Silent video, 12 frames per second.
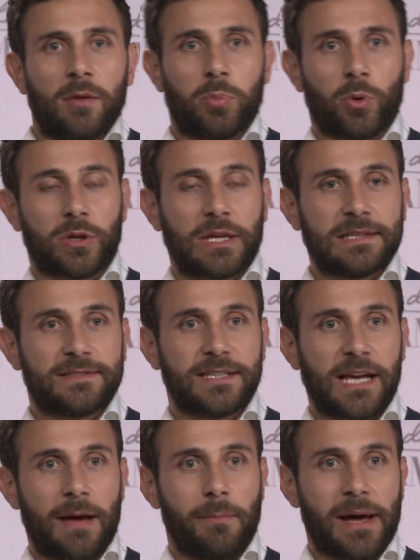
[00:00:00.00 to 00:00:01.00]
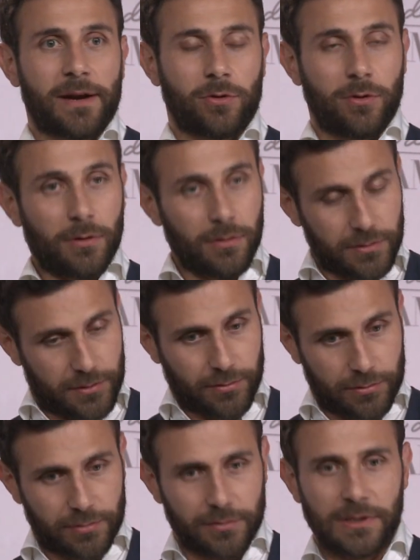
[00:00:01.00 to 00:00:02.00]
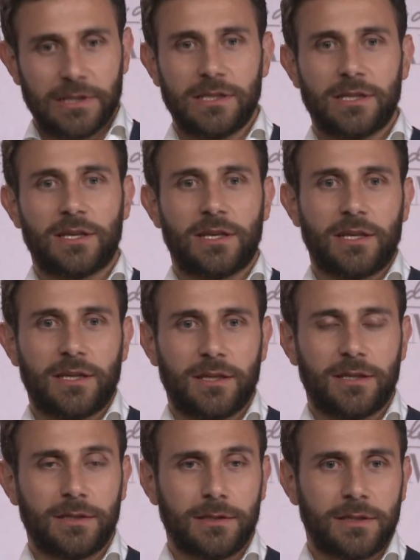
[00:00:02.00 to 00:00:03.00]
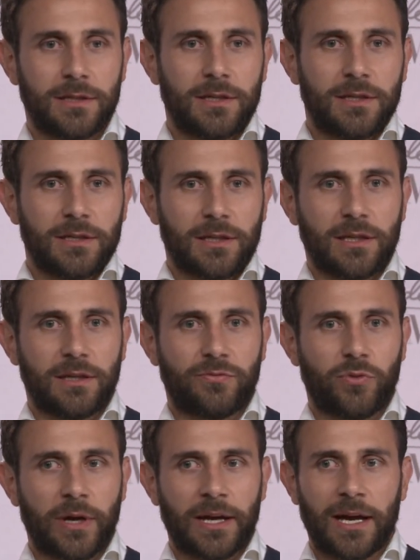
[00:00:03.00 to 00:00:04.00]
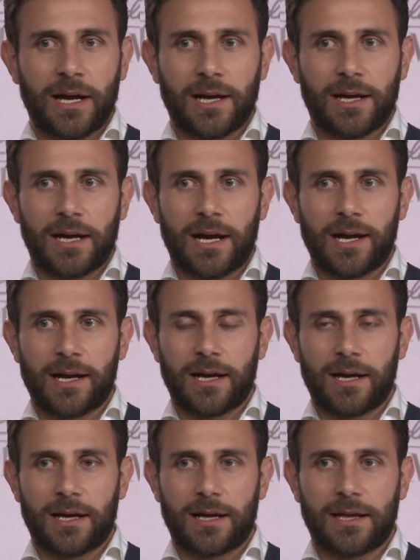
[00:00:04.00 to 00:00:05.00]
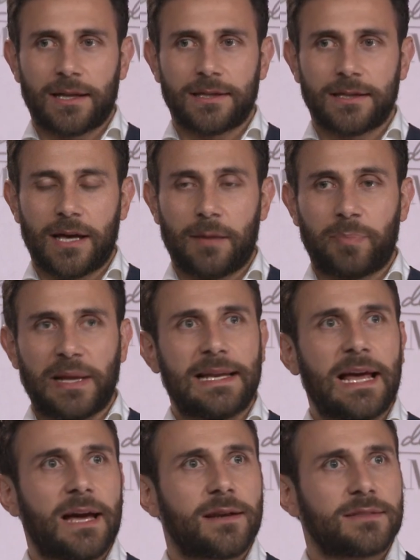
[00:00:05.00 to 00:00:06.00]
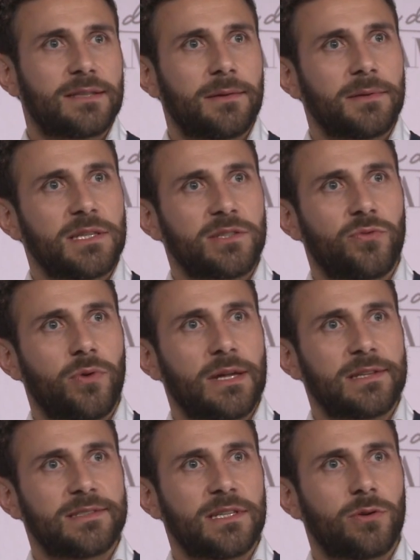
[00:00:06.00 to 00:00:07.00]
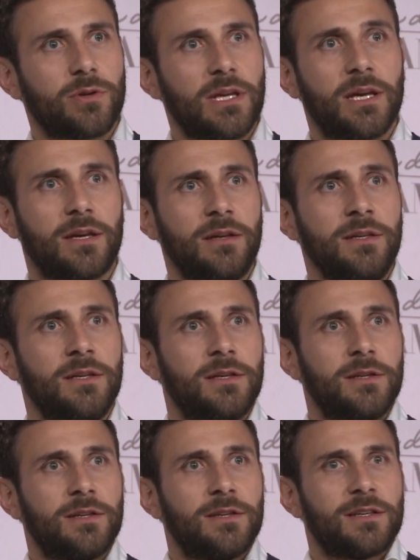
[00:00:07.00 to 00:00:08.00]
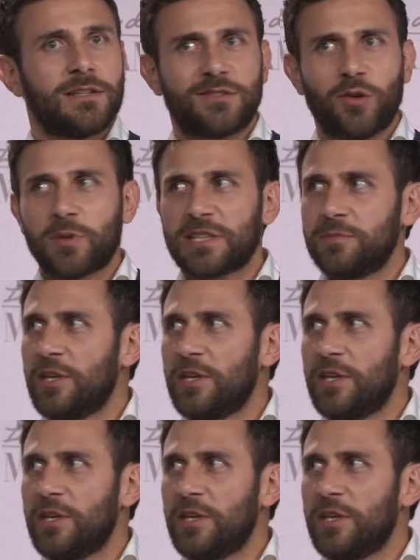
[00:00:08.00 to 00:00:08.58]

Porque se amarró los y, y fue a, a, pelear, ¿sabes? Fue a decir, oye, este hombre es